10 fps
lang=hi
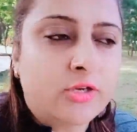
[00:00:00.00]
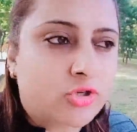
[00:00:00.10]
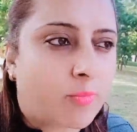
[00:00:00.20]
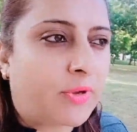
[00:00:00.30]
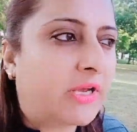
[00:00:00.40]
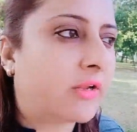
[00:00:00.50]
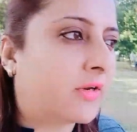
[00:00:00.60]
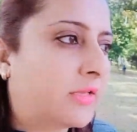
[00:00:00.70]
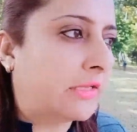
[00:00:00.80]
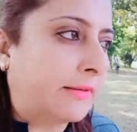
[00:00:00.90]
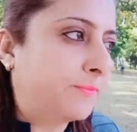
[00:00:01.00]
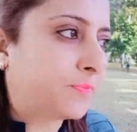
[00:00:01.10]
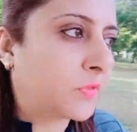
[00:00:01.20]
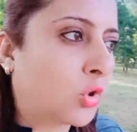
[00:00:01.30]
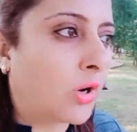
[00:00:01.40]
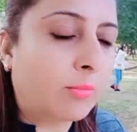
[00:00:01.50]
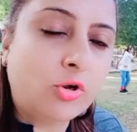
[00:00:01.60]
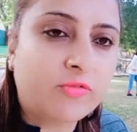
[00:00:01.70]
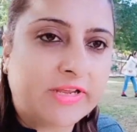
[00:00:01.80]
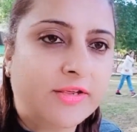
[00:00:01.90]
शॉपिंग करनी थी तो हम
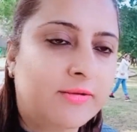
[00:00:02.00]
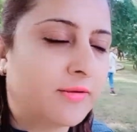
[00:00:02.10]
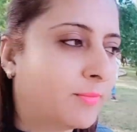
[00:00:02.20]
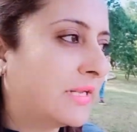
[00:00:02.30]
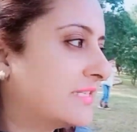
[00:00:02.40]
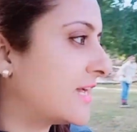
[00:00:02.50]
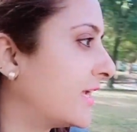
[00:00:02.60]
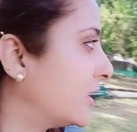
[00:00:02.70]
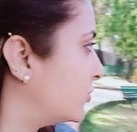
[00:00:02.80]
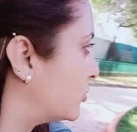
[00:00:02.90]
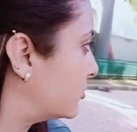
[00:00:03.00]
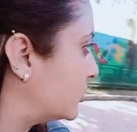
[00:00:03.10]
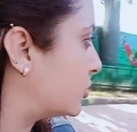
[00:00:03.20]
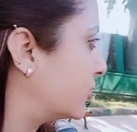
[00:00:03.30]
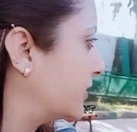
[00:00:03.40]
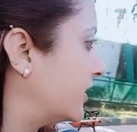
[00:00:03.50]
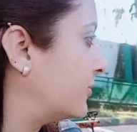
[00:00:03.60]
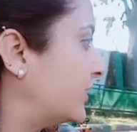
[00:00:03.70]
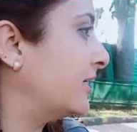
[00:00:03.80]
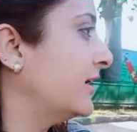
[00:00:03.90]
लोग वहीं मिल जाएंगे उनको भी थोड़ी देर
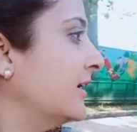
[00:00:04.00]
में